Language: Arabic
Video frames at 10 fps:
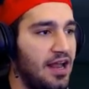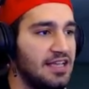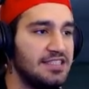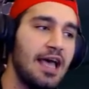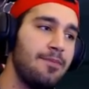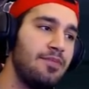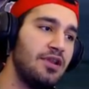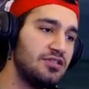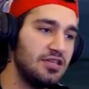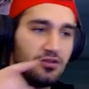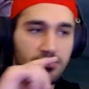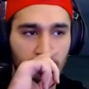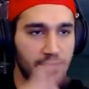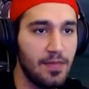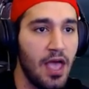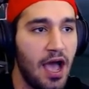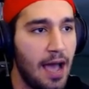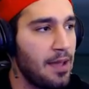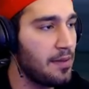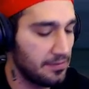الحساب الجديد اسطوري
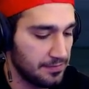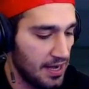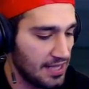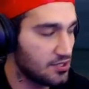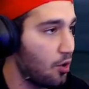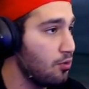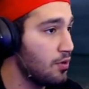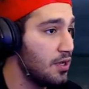حبايبي ليتس جو